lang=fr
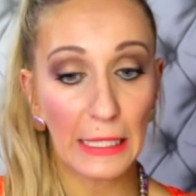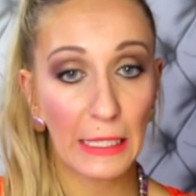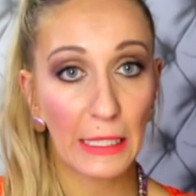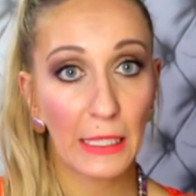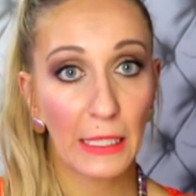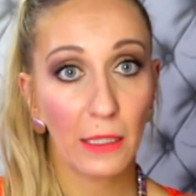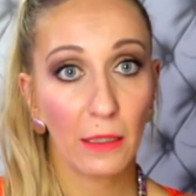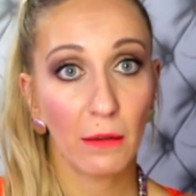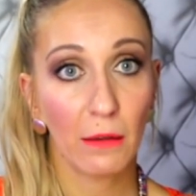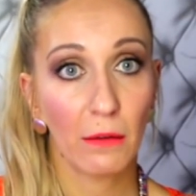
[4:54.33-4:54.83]

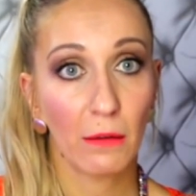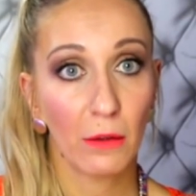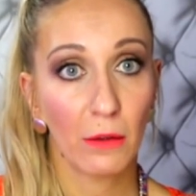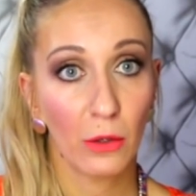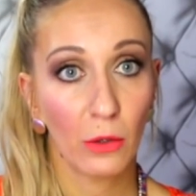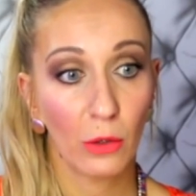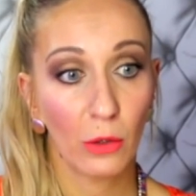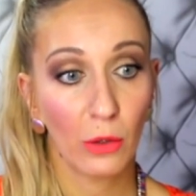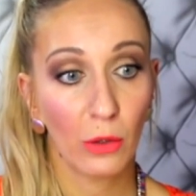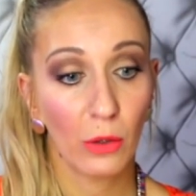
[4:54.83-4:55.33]
et
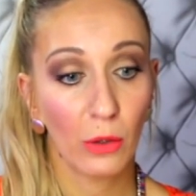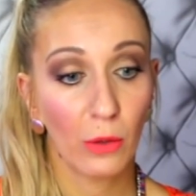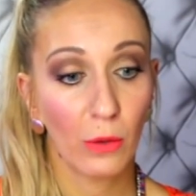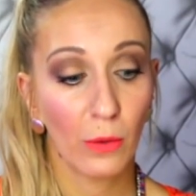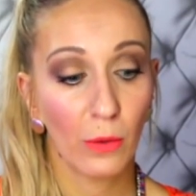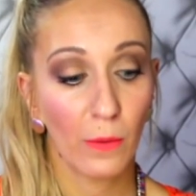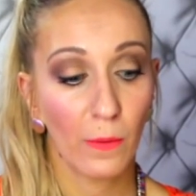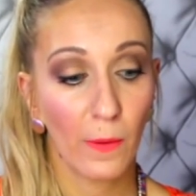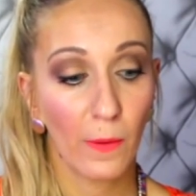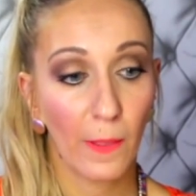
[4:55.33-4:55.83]

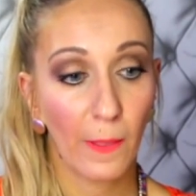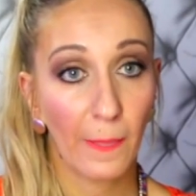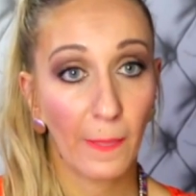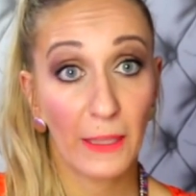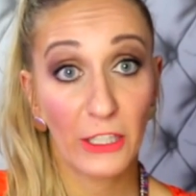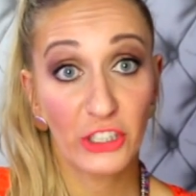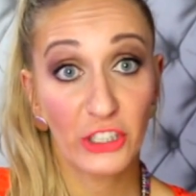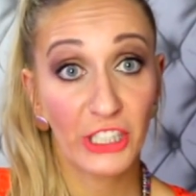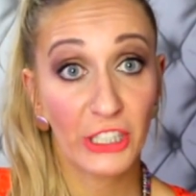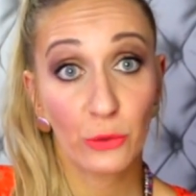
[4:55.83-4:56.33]
euh,
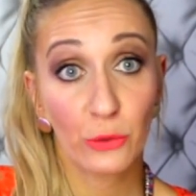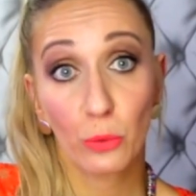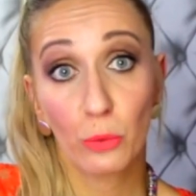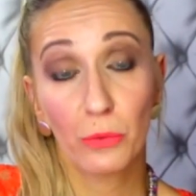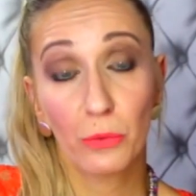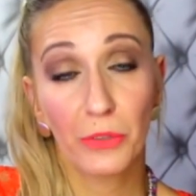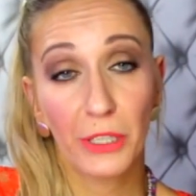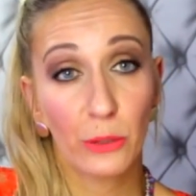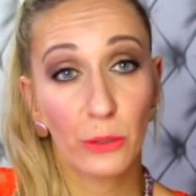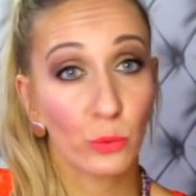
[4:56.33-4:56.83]
j'ai
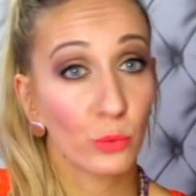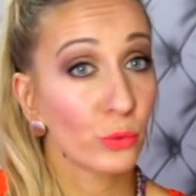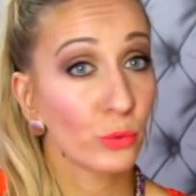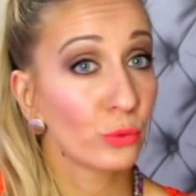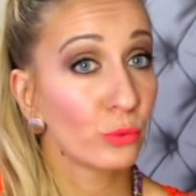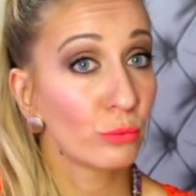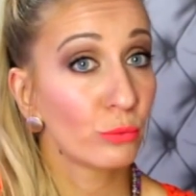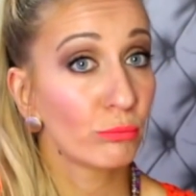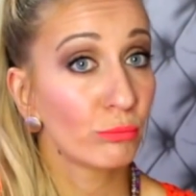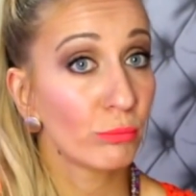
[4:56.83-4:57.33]
trouvé
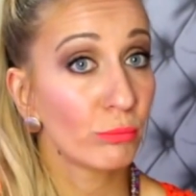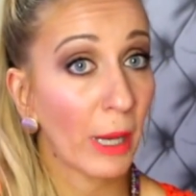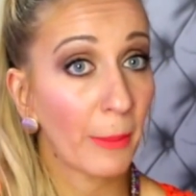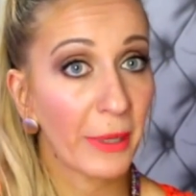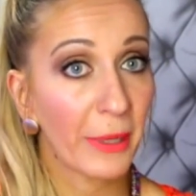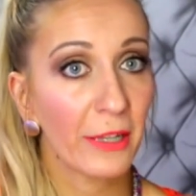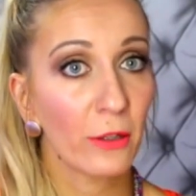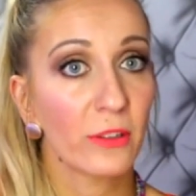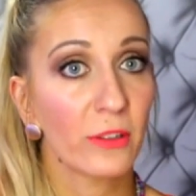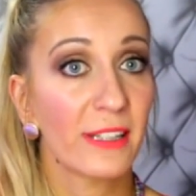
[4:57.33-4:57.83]
donc
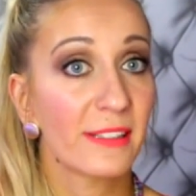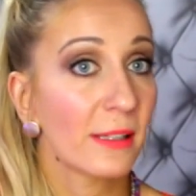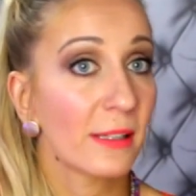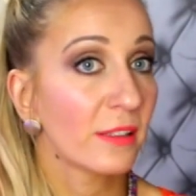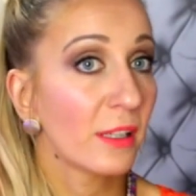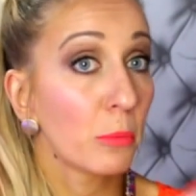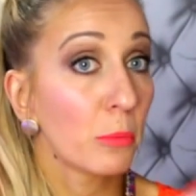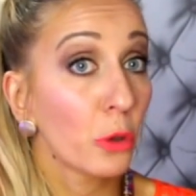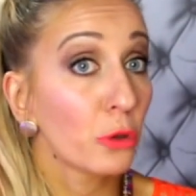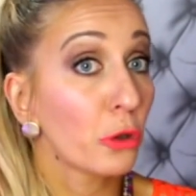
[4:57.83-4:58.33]
après il y en a
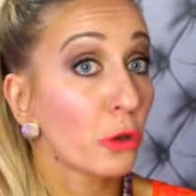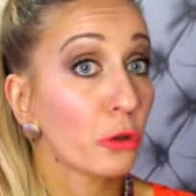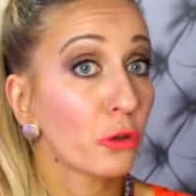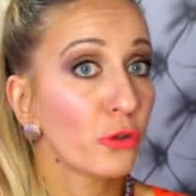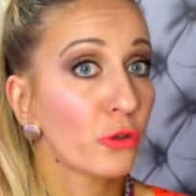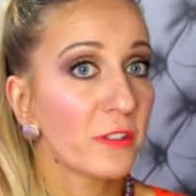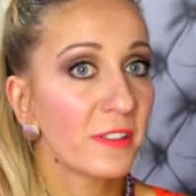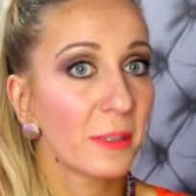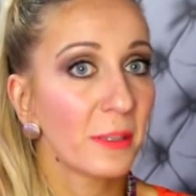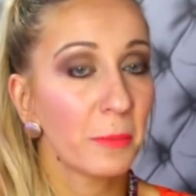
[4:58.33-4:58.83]
certainement
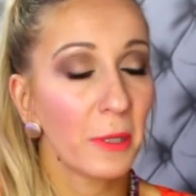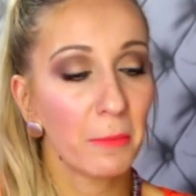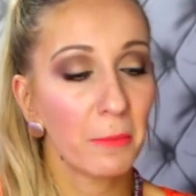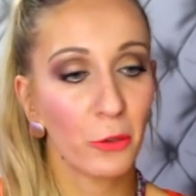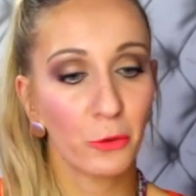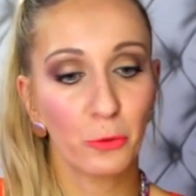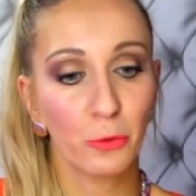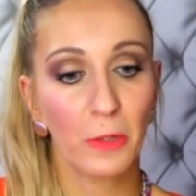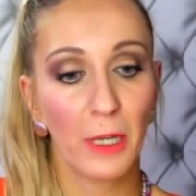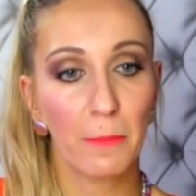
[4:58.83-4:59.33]
d'autres je ne sais pas
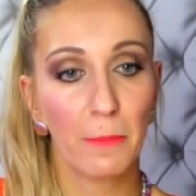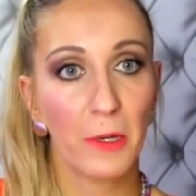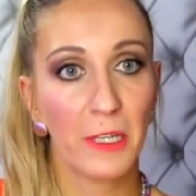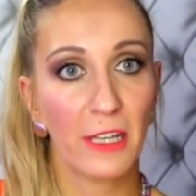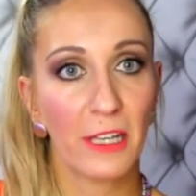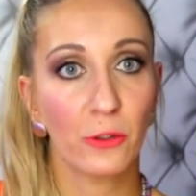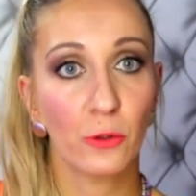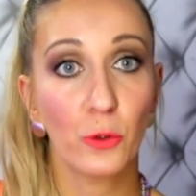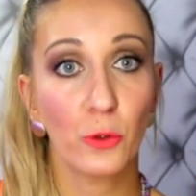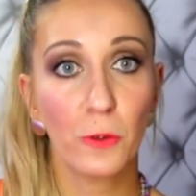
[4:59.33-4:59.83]
mais en tout cas moi
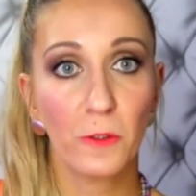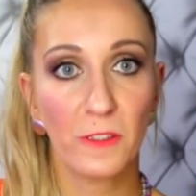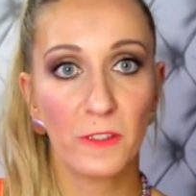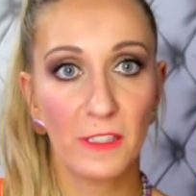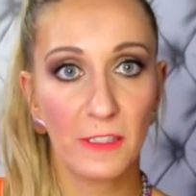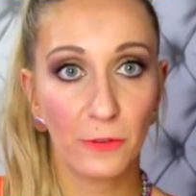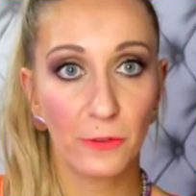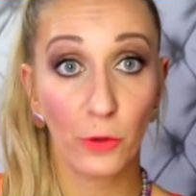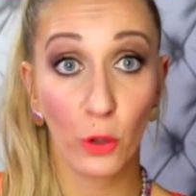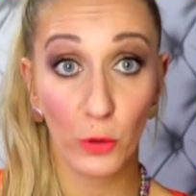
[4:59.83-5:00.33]
il y a deux
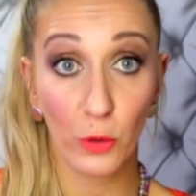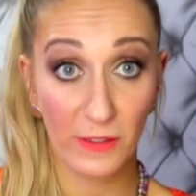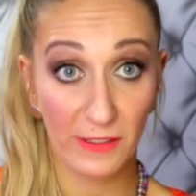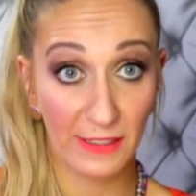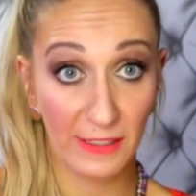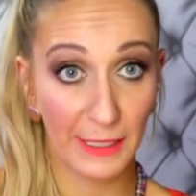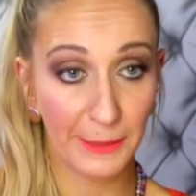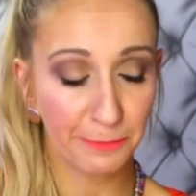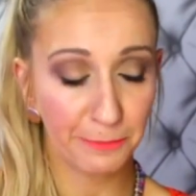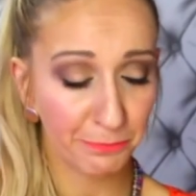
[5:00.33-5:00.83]
sites
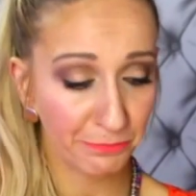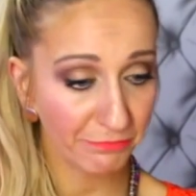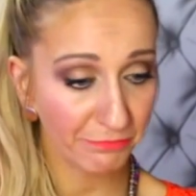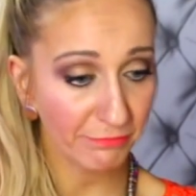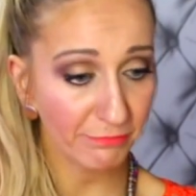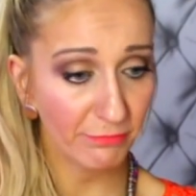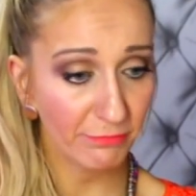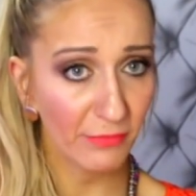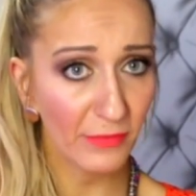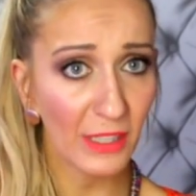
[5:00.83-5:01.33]
français
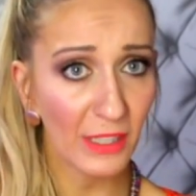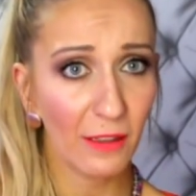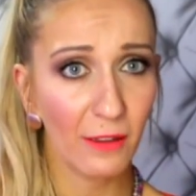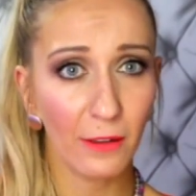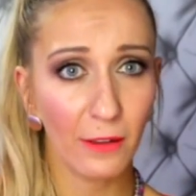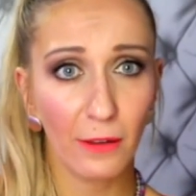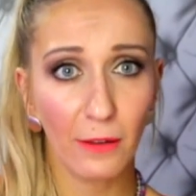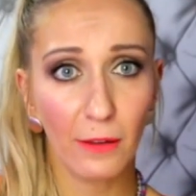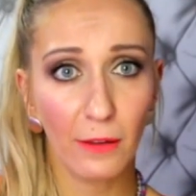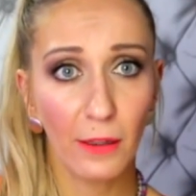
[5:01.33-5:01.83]

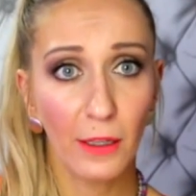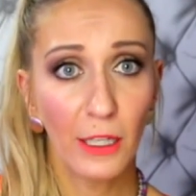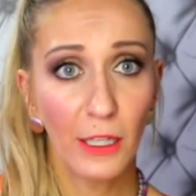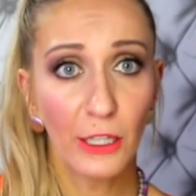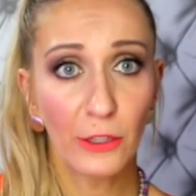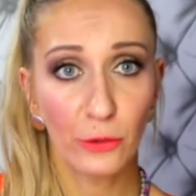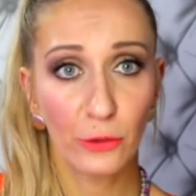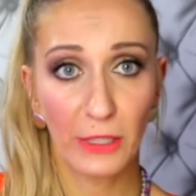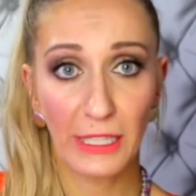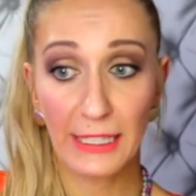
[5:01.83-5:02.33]
euh,
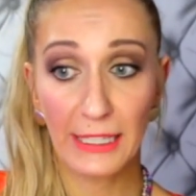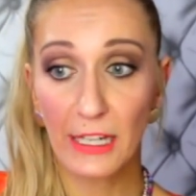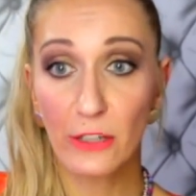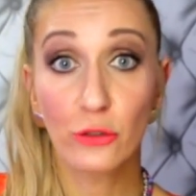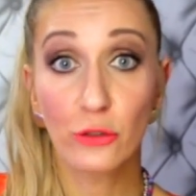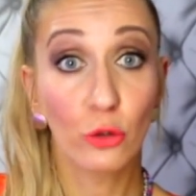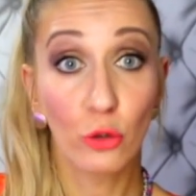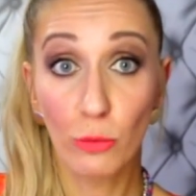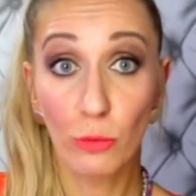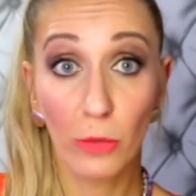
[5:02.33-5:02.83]
sur
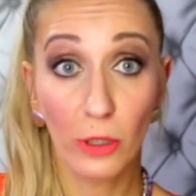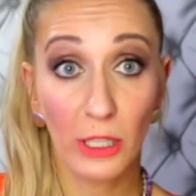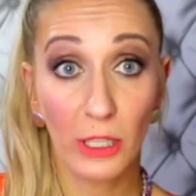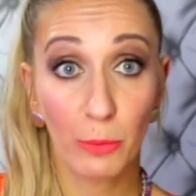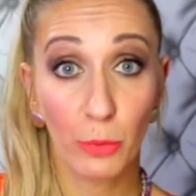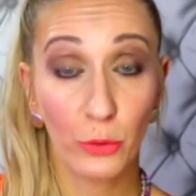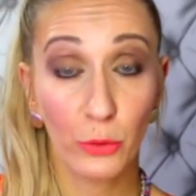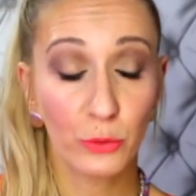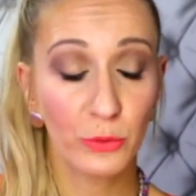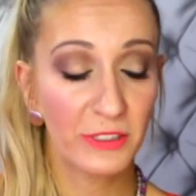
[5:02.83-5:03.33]
lesquels je commande
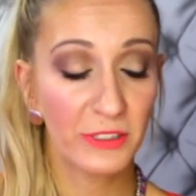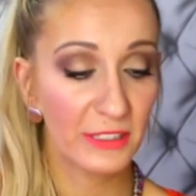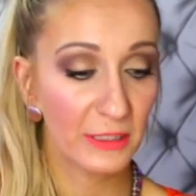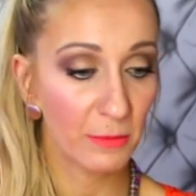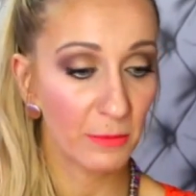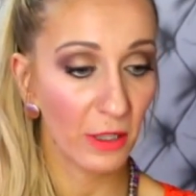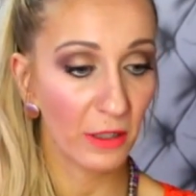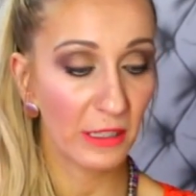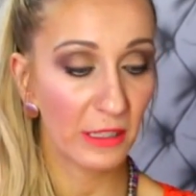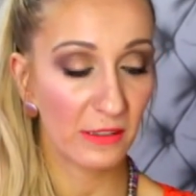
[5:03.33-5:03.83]
les produits
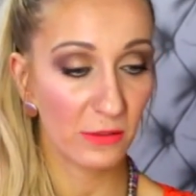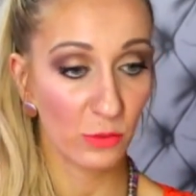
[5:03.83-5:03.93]
Sigma